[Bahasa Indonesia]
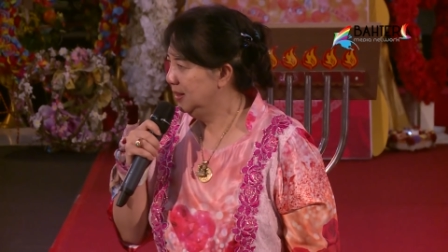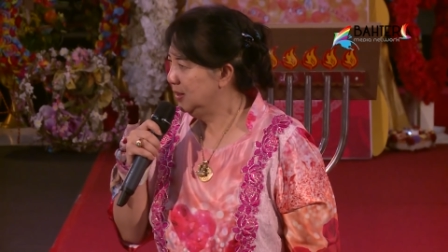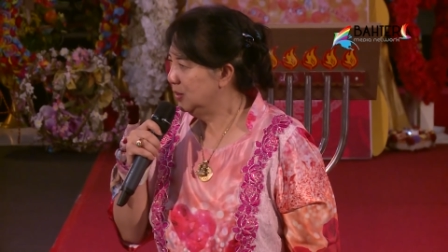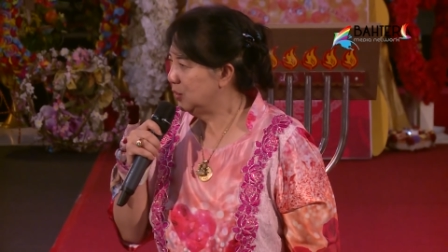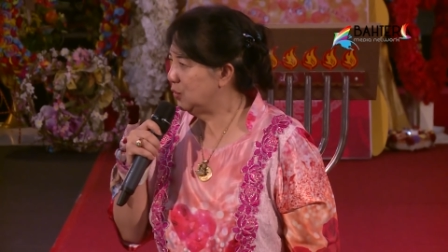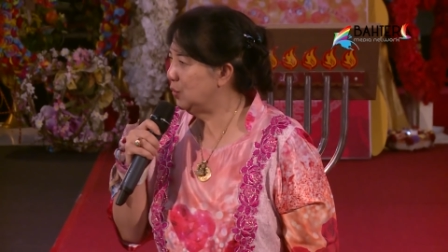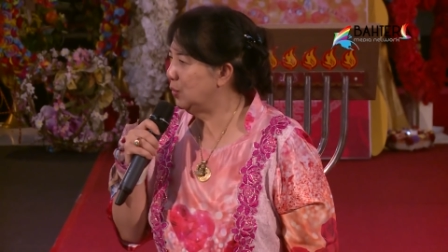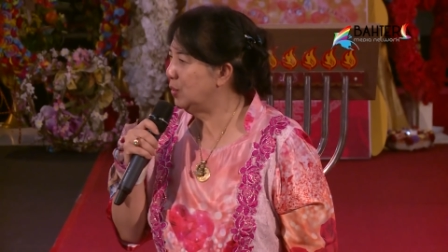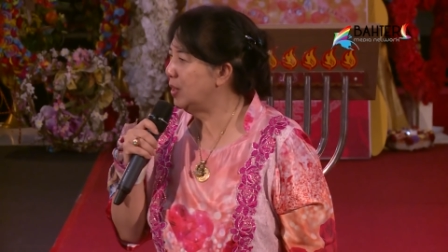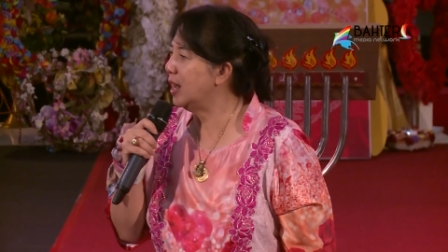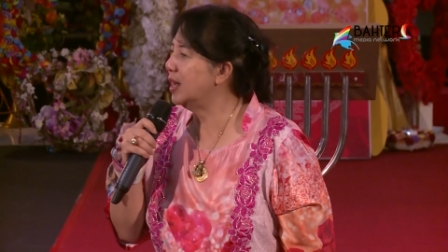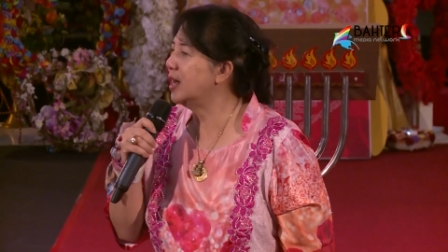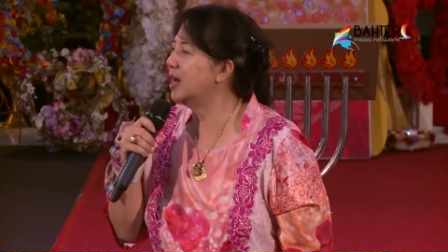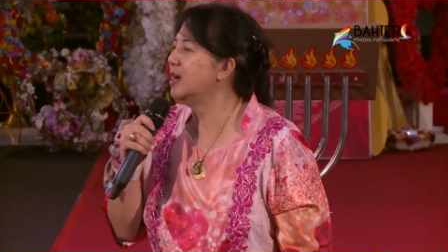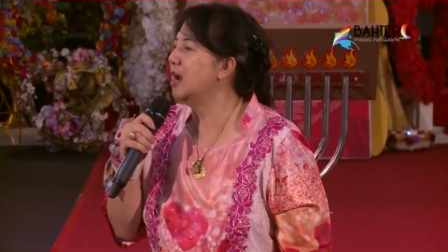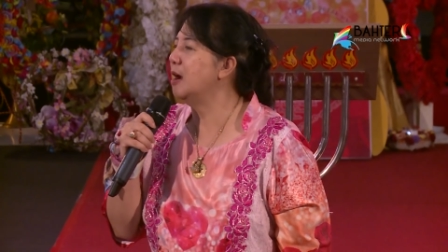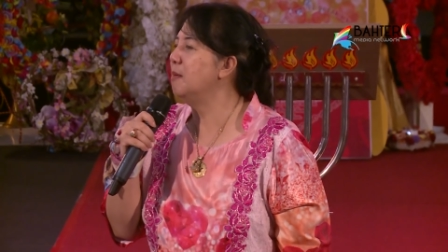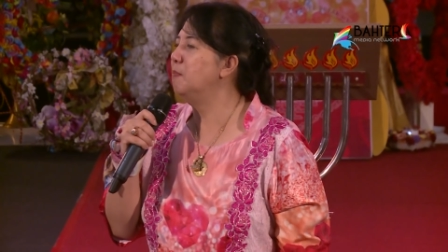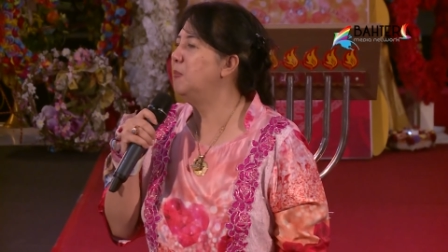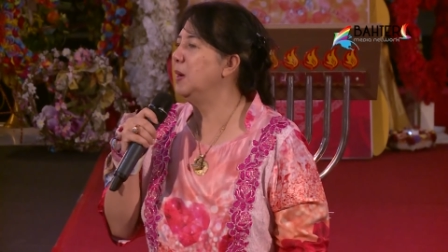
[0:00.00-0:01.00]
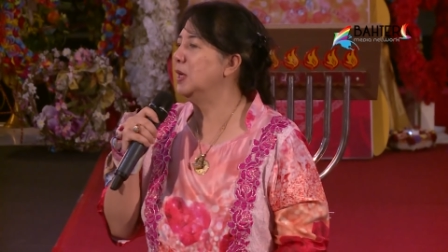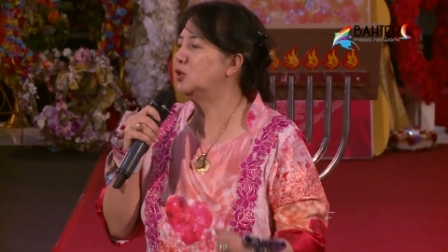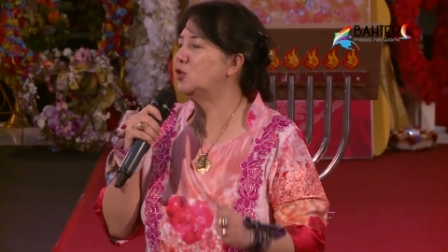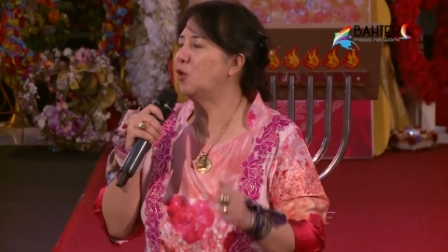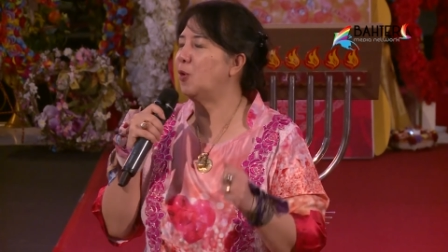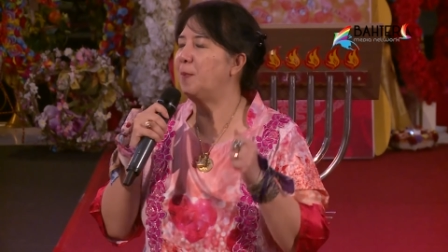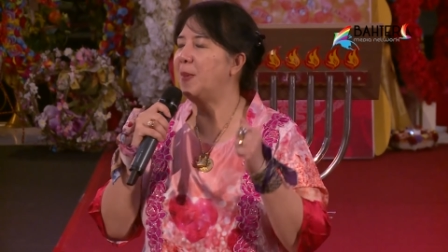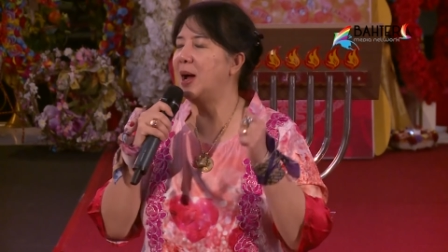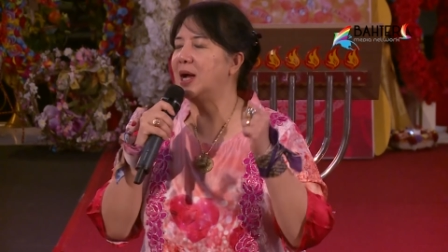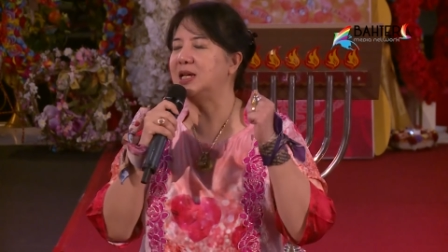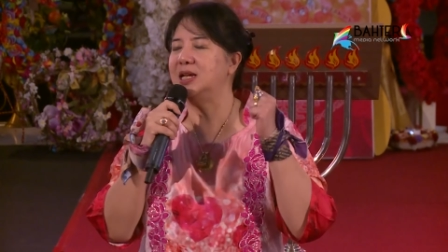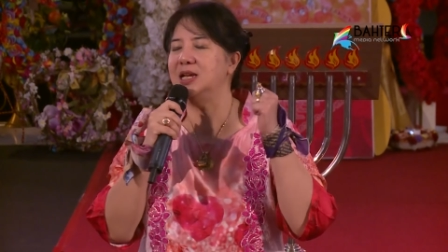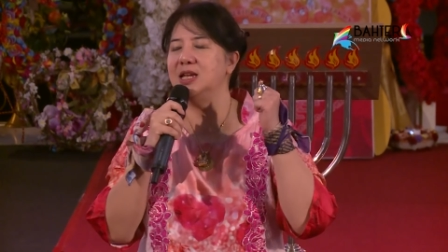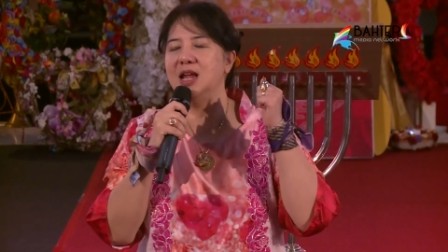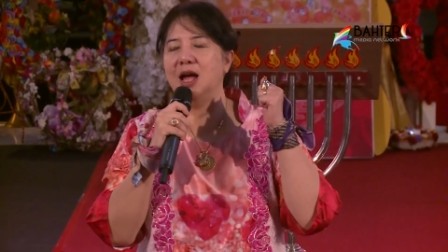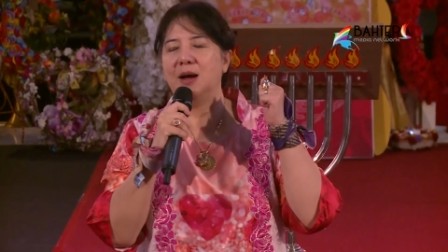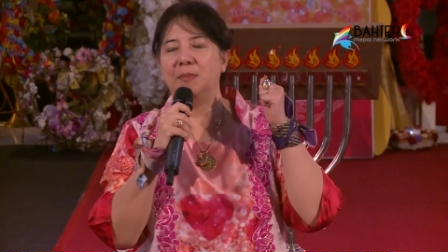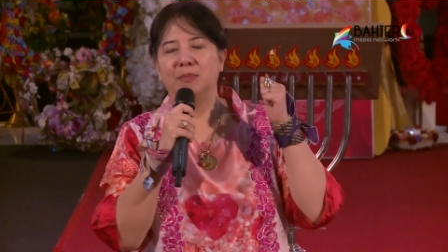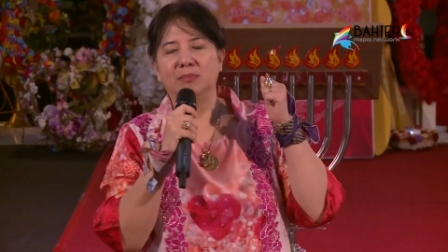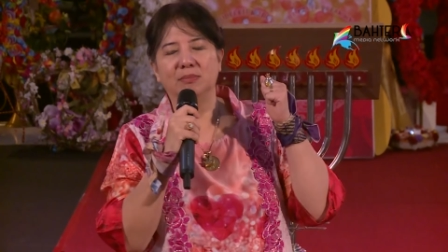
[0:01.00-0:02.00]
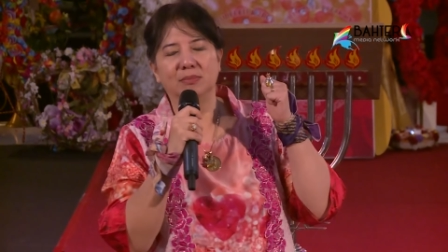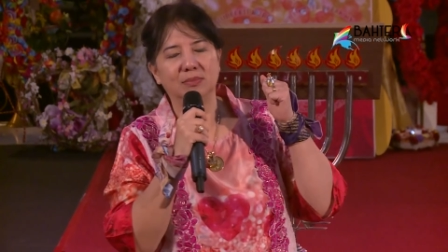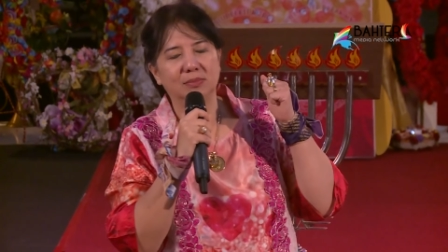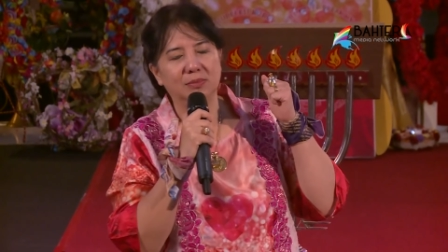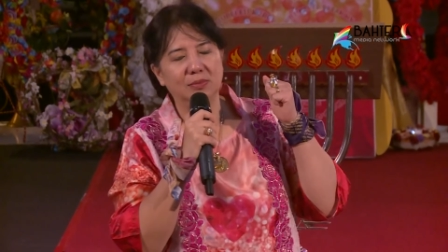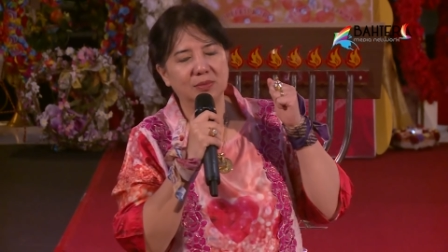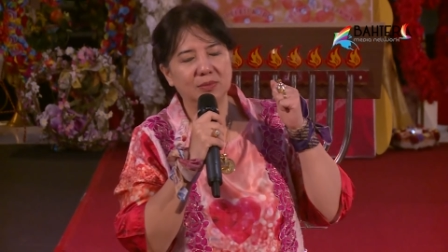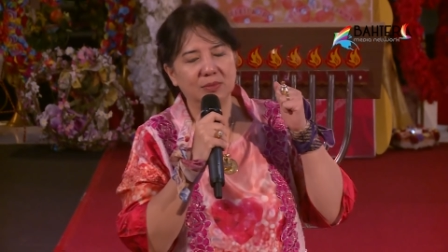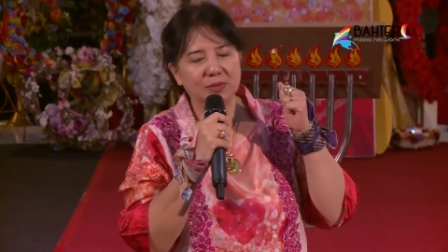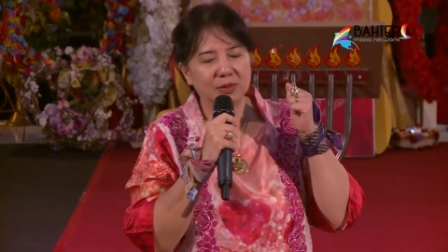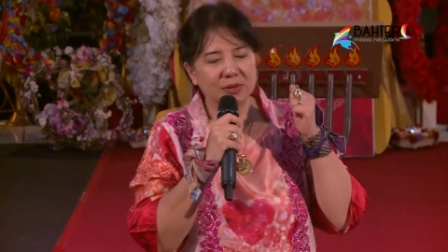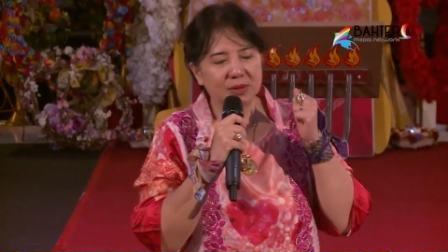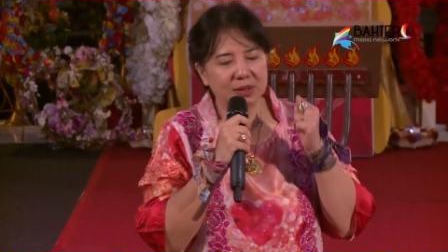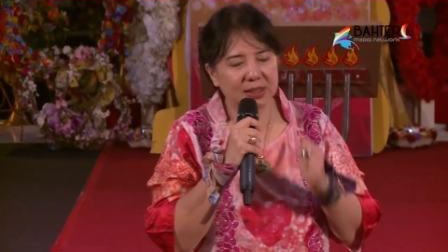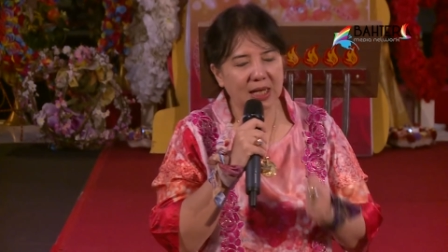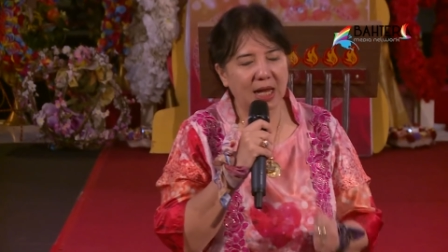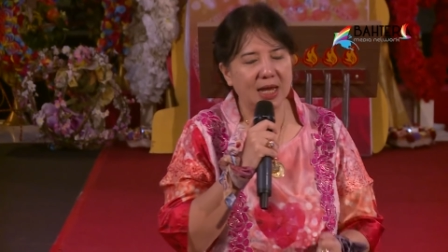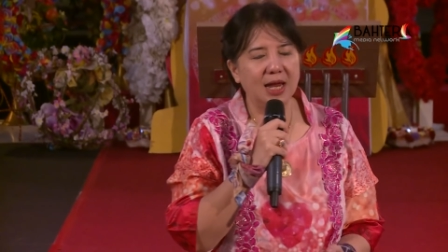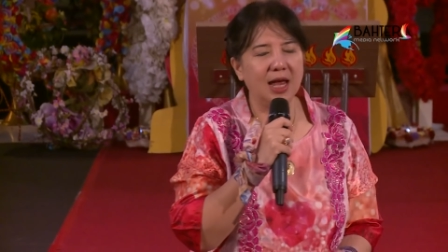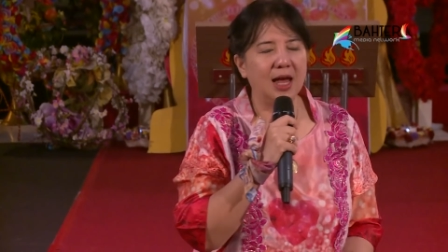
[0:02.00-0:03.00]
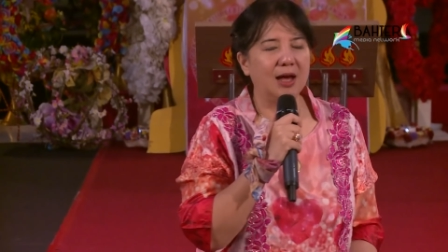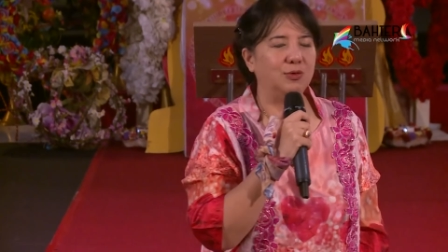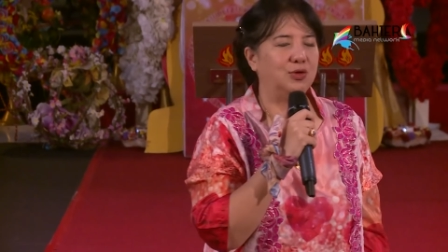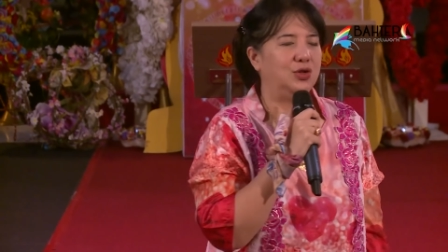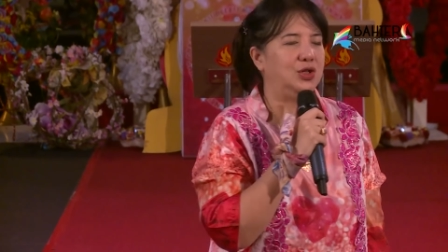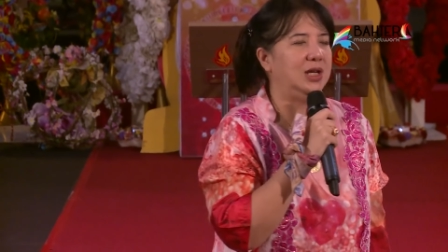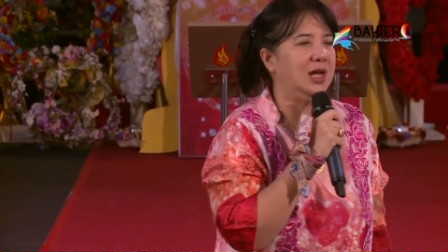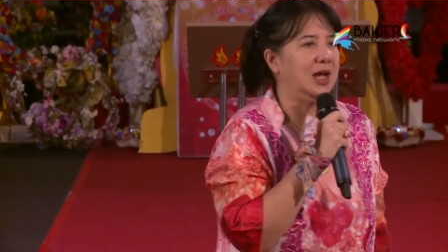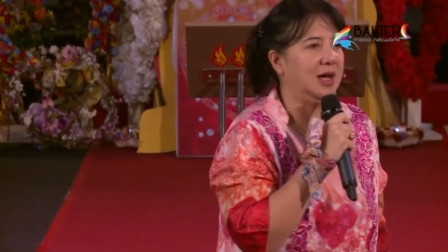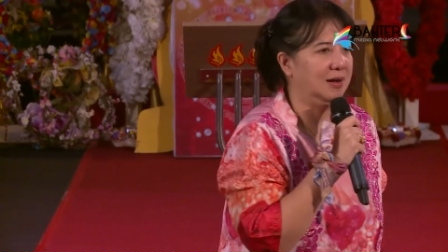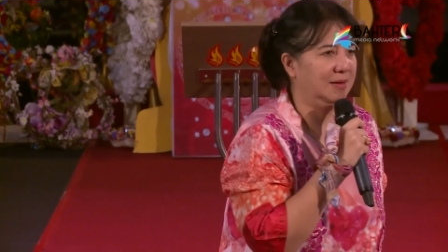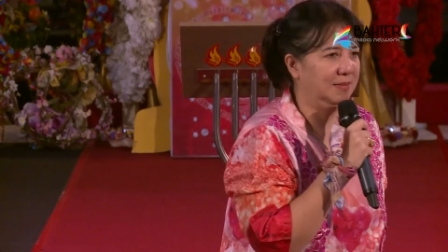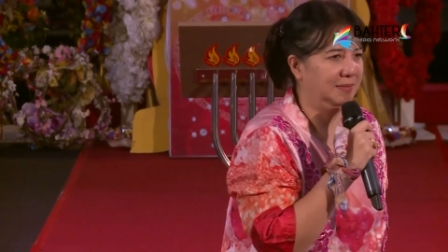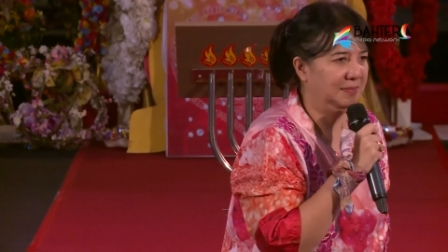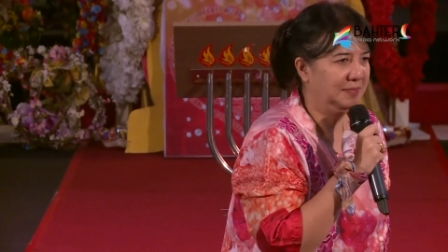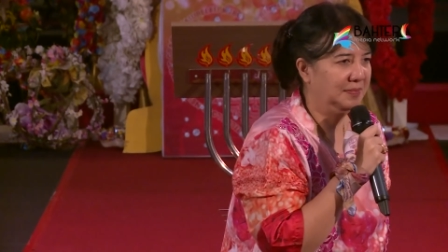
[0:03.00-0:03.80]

Saudara dan besok paginya saya ujian.